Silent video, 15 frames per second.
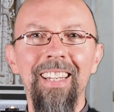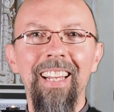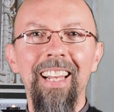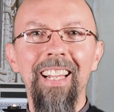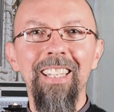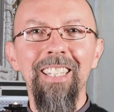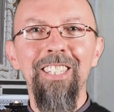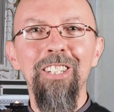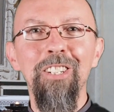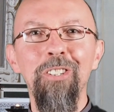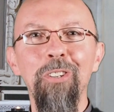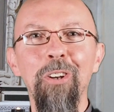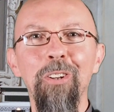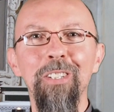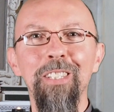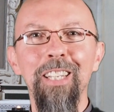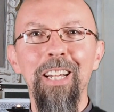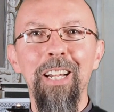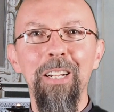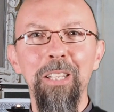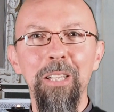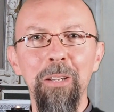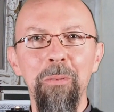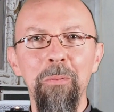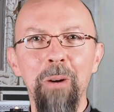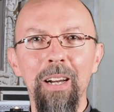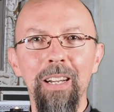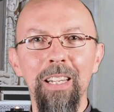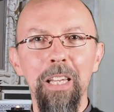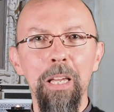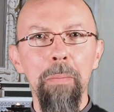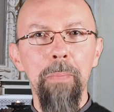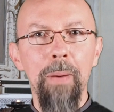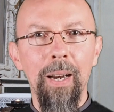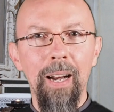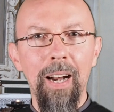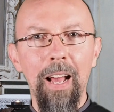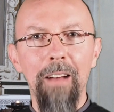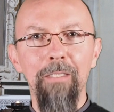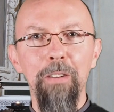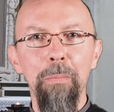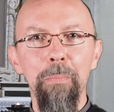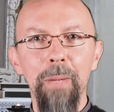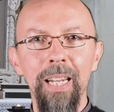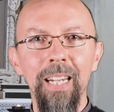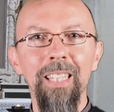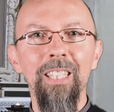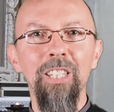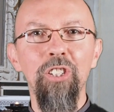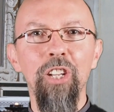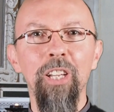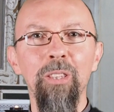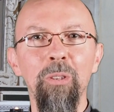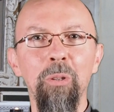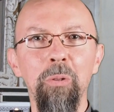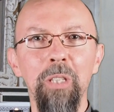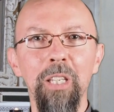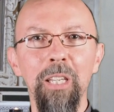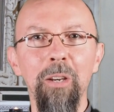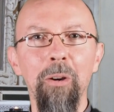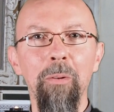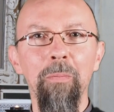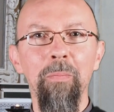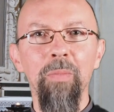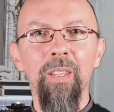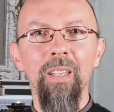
e gli si sciolse la lingua e parlava benedicendo Dio.